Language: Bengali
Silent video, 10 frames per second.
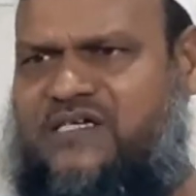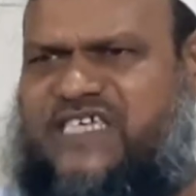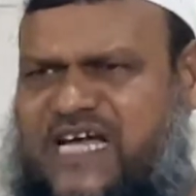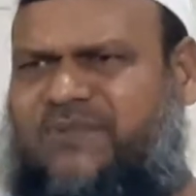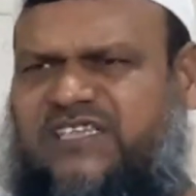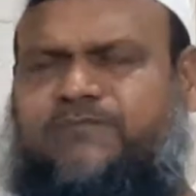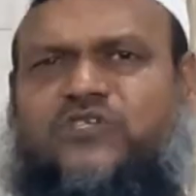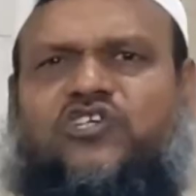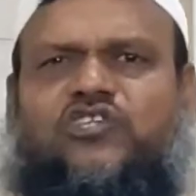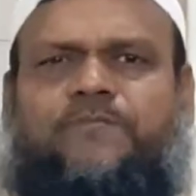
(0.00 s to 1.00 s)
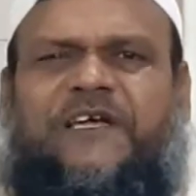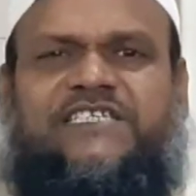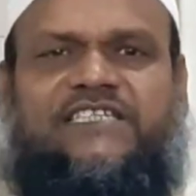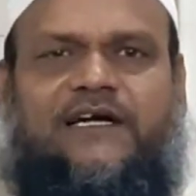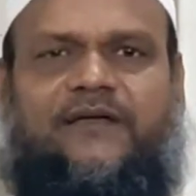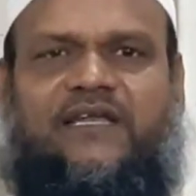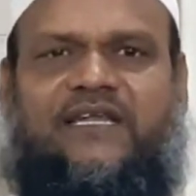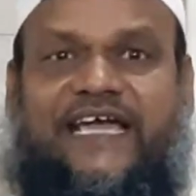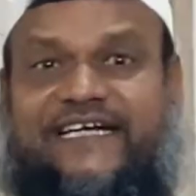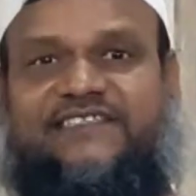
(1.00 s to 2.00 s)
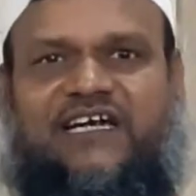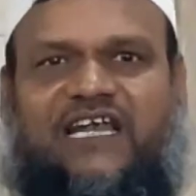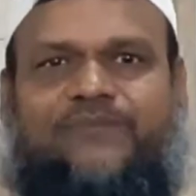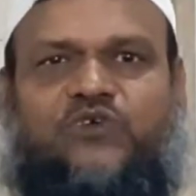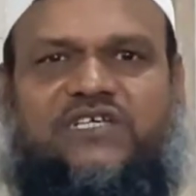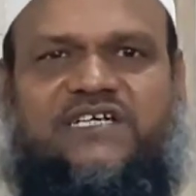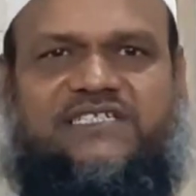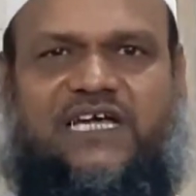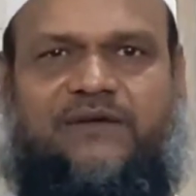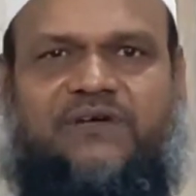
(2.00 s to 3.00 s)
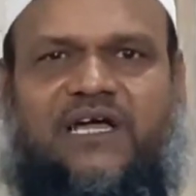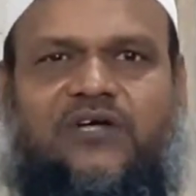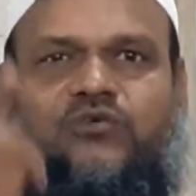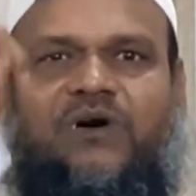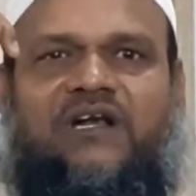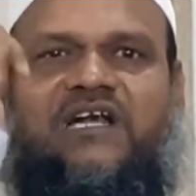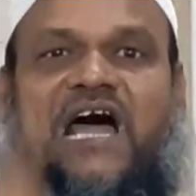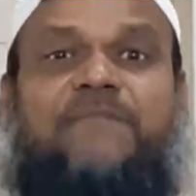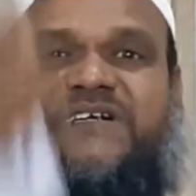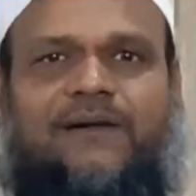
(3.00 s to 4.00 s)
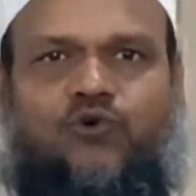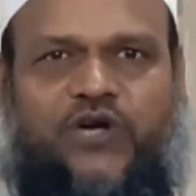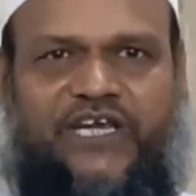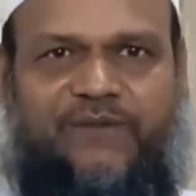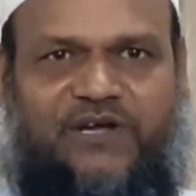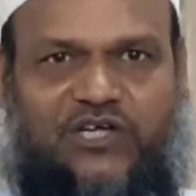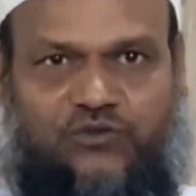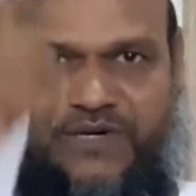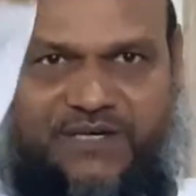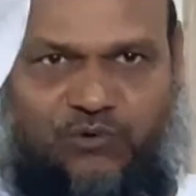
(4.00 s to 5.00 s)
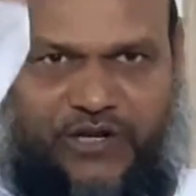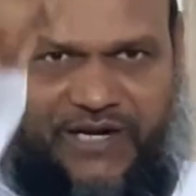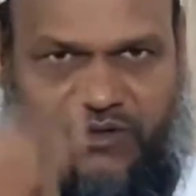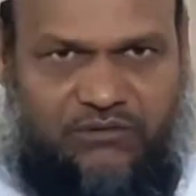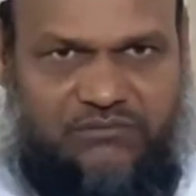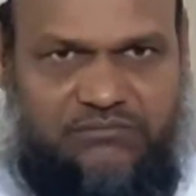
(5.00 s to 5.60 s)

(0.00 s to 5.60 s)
কিয়মত পর্যন্ত বেঁচে থাকবে লেগে থাকলে আব্দুল রাজাক সাহেব তোমার নামটা মুখে নেবে না তুমি এটা মনে রেখো